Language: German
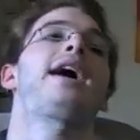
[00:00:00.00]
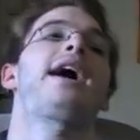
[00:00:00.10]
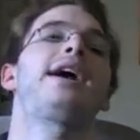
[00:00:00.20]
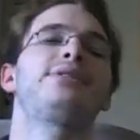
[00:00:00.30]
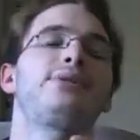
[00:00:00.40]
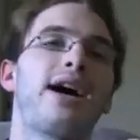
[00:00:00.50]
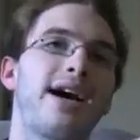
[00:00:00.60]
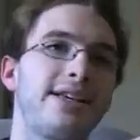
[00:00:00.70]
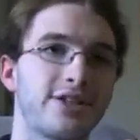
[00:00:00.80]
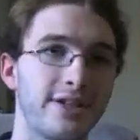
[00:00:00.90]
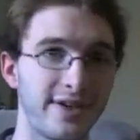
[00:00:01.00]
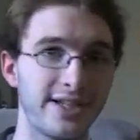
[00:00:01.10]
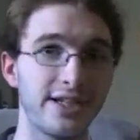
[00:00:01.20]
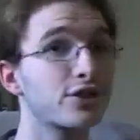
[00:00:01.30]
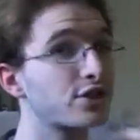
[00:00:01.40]
Also heißt
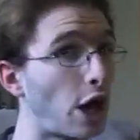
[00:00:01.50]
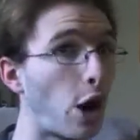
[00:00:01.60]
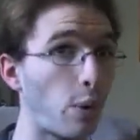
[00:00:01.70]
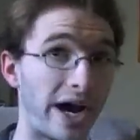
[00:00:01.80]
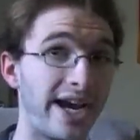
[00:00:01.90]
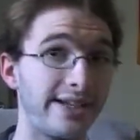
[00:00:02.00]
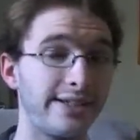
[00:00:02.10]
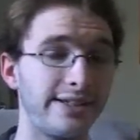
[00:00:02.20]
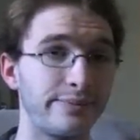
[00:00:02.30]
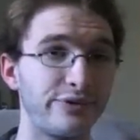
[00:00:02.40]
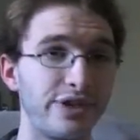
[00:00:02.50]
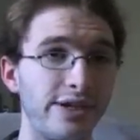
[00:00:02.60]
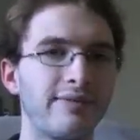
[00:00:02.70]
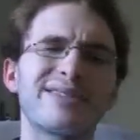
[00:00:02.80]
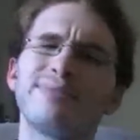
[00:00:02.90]
Schneewittchen Snow White in diesem Film.
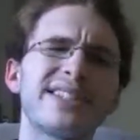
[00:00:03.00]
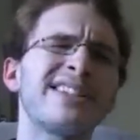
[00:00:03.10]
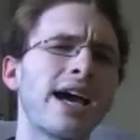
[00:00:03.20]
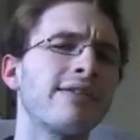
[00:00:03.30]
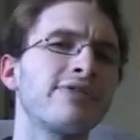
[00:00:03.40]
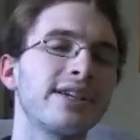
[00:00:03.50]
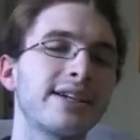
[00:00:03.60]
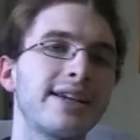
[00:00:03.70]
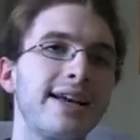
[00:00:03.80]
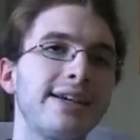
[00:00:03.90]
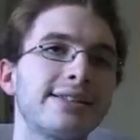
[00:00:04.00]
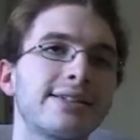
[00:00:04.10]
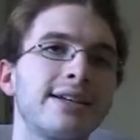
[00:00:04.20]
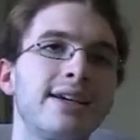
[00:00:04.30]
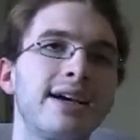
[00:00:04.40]
Was ein bisschen affig klingt,
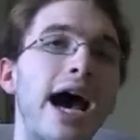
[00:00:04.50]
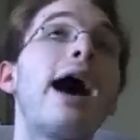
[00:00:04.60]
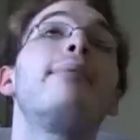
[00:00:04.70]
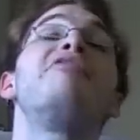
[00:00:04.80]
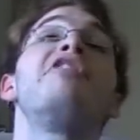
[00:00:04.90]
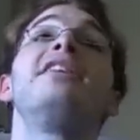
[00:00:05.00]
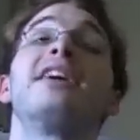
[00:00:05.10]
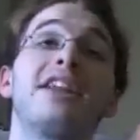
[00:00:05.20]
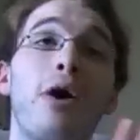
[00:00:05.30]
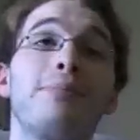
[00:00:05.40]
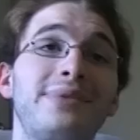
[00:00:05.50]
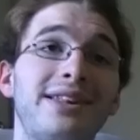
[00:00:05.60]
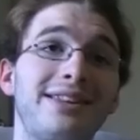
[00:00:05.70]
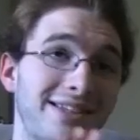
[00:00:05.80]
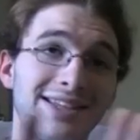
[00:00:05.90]
aber wenn ihr glaubt,
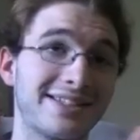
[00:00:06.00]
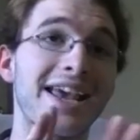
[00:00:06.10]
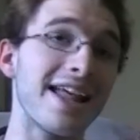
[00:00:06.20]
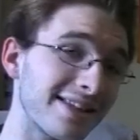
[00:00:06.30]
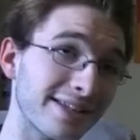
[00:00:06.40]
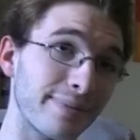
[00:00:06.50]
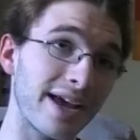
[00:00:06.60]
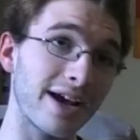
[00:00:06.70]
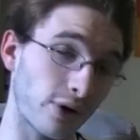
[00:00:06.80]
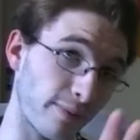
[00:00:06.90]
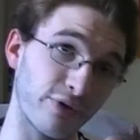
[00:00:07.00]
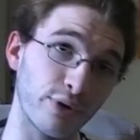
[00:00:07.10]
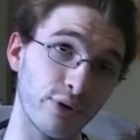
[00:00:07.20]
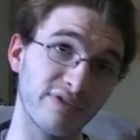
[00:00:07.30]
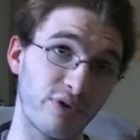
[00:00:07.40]
es geht nicht mehr, kommt von
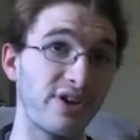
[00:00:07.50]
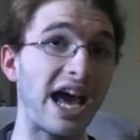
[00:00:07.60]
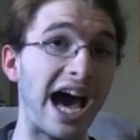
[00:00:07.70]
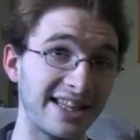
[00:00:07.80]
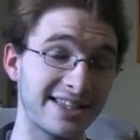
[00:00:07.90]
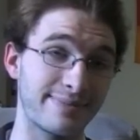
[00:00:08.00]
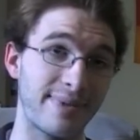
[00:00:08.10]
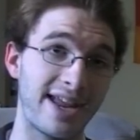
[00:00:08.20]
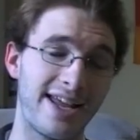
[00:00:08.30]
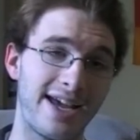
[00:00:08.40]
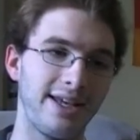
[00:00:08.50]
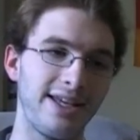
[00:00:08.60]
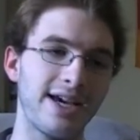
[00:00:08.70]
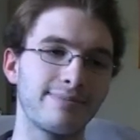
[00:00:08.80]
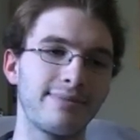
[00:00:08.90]
irgendwo der Huntsman her.
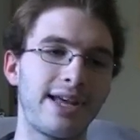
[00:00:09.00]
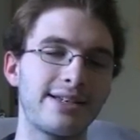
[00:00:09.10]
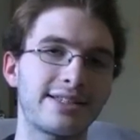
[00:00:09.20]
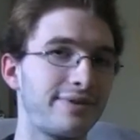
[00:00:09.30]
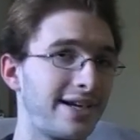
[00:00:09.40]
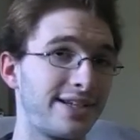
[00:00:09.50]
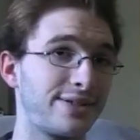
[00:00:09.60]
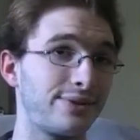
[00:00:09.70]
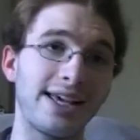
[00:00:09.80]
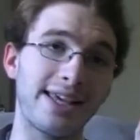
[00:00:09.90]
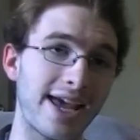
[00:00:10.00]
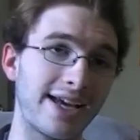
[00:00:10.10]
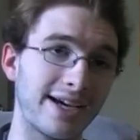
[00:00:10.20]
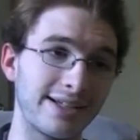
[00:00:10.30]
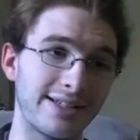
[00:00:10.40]
Ja, es ist wirklich so, der
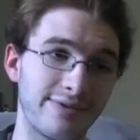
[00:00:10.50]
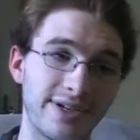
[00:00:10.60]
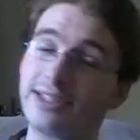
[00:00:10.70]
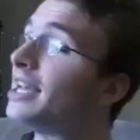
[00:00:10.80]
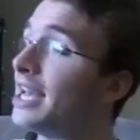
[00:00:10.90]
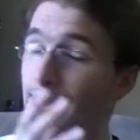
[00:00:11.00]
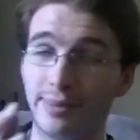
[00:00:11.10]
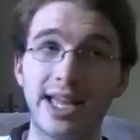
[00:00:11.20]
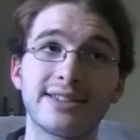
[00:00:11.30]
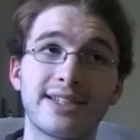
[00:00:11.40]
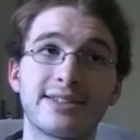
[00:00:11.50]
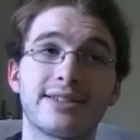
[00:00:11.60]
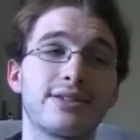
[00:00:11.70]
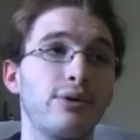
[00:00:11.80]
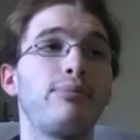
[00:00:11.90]
Jäger, der wird im
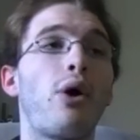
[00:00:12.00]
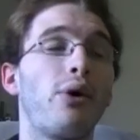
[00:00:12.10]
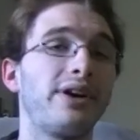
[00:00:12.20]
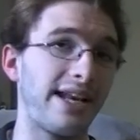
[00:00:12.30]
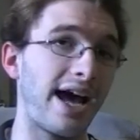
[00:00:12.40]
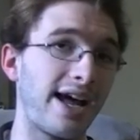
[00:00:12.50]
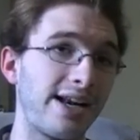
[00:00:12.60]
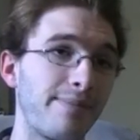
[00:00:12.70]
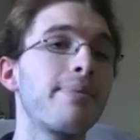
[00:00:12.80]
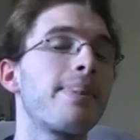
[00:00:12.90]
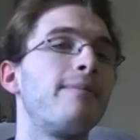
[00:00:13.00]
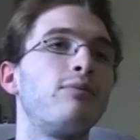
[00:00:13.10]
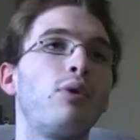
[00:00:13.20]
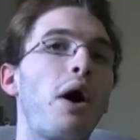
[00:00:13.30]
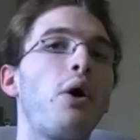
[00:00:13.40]
Gegensatz zum Original
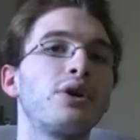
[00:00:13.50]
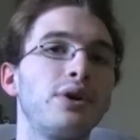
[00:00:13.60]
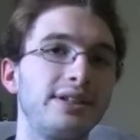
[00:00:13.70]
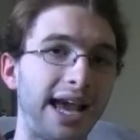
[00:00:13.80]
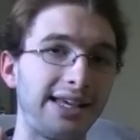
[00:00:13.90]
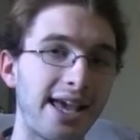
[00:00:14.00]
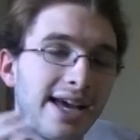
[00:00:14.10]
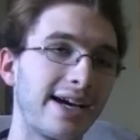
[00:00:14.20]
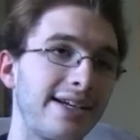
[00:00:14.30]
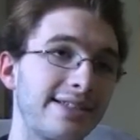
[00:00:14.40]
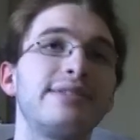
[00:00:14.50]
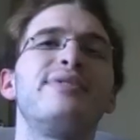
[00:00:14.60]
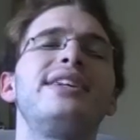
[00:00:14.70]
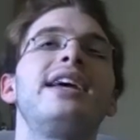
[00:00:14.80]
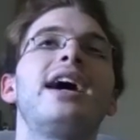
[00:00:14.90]
wo auch nur der Jäger ist,
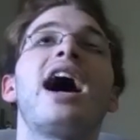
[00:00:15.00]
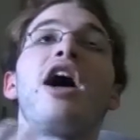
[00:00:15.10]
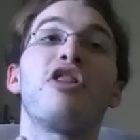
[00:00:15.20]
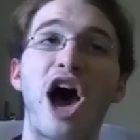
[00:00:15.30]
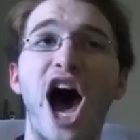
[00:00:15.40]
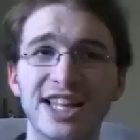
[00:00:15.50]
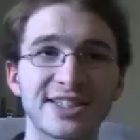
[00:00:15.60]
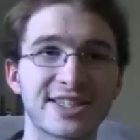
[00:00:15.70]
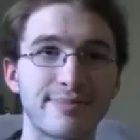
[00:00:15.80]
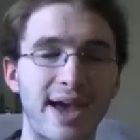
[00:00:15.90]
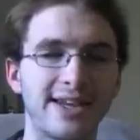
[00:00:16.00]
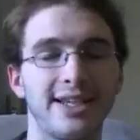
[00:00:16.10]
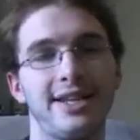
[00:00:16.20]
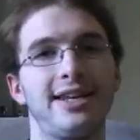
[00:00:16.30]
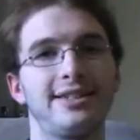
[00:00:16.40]
wird er The Huntsman
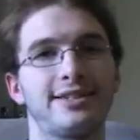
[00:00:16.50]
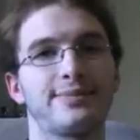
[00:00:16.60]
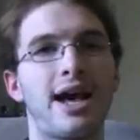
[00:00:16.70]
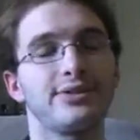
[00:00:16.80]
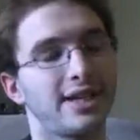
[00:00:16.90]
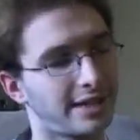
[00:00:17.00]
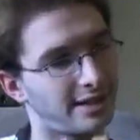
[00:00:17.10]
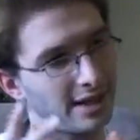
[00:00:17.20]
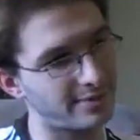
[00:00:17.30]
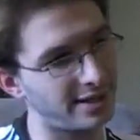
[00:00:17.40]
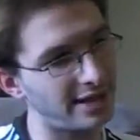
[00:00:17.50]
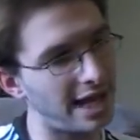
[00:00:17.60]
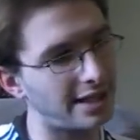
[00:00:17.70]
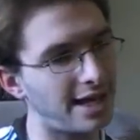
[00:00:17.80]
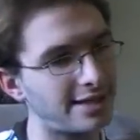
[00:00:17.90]
genannt. Also da, da gibt es dann
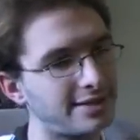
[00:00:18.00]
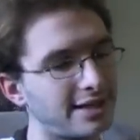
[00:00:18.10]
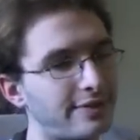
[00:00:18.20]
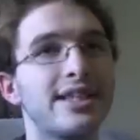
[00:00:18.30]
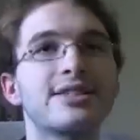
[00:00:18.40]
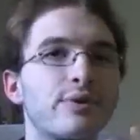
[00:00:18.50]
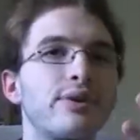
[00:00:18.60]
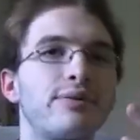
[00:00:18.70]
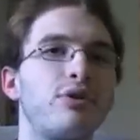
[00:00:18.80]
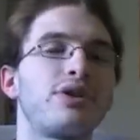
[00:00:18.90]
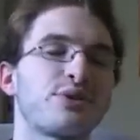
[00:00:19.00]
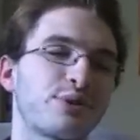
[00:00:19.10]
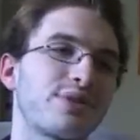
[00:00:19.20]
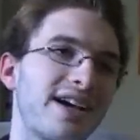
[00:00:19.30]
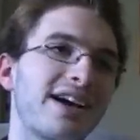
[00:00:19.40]
die, die erste Sequenz, wo, wo das
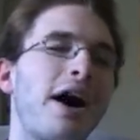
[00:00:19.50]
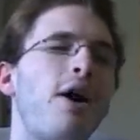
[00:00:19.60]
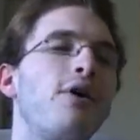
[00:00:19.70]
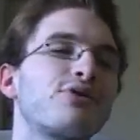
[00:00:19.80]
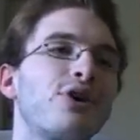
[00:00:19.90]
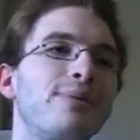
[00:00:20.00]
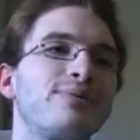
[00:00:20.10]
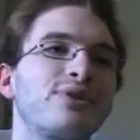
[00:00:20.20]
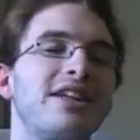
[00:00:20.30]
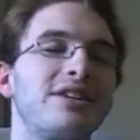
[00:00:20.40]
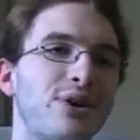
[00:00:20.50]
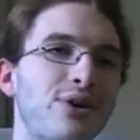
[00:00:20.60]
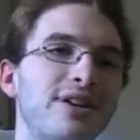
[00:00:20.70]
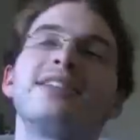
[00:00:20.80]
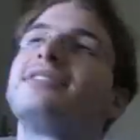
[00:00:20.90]
sozusagen aufkommt, wo dann die Königin